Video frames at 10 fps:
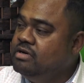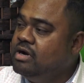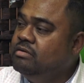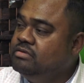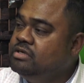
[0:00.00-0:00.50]

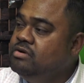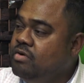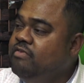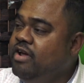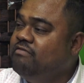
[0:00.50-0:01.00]
ờ, xướng
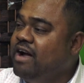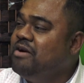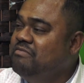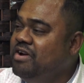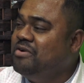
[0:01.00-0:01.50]
công viên phát
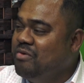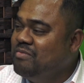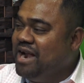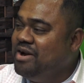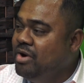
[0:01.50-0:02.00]
công viên
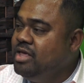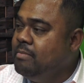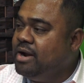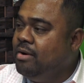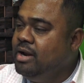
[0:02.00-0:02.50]
cũng đã nói
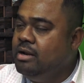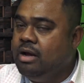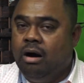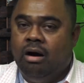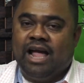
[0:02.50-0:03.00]
nhưng mà nói
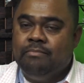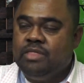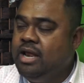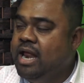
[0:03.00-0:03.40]
ờ, họ cảm thấy